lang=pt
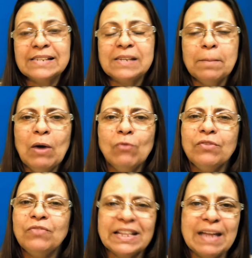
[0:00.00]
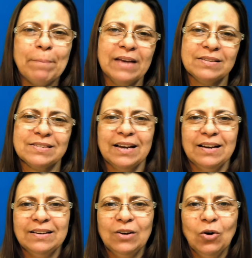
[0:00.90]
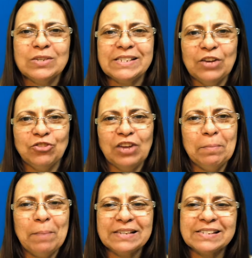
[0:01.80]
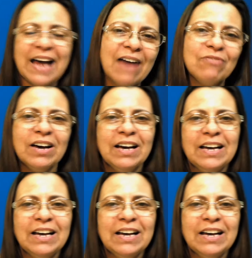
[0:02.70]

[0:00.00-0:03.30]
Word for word: Simão vivia da pesca, ou seja, ele pescava